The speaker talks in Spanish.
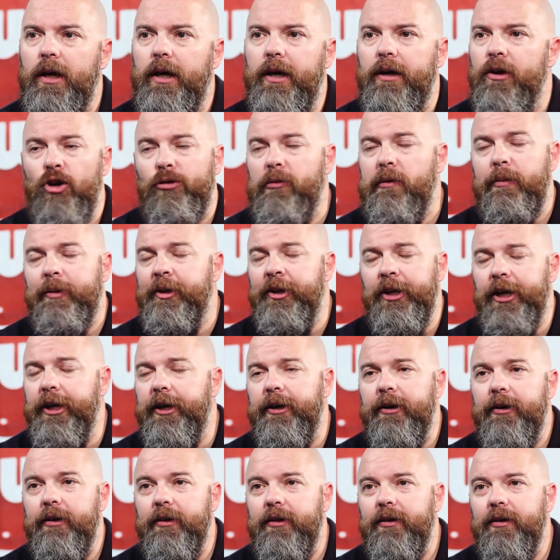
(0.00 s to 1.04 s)
No va a vender,
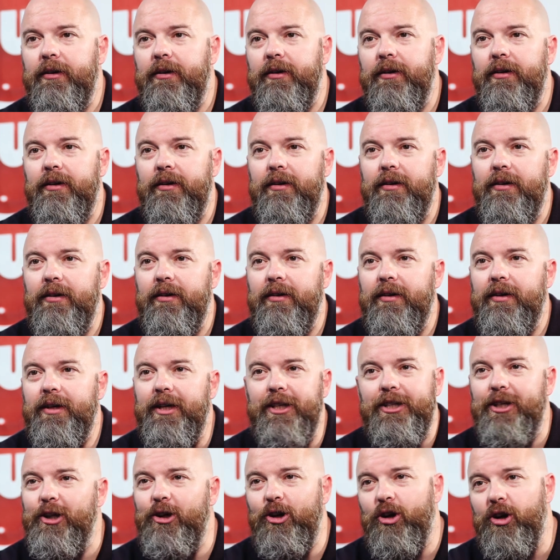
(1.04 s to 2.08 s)
que
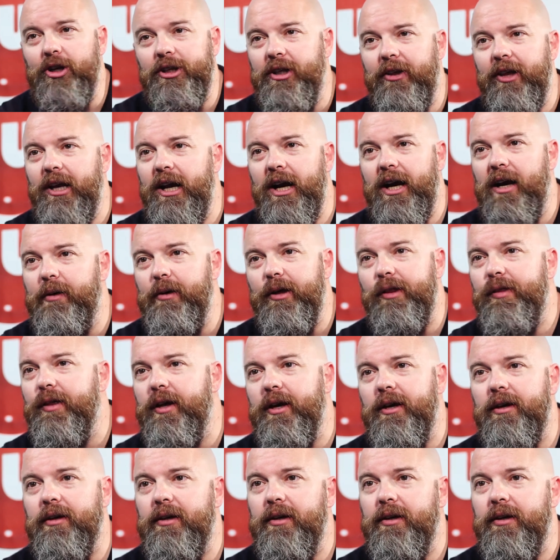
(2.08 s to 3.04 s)
se lo quite de la cabeza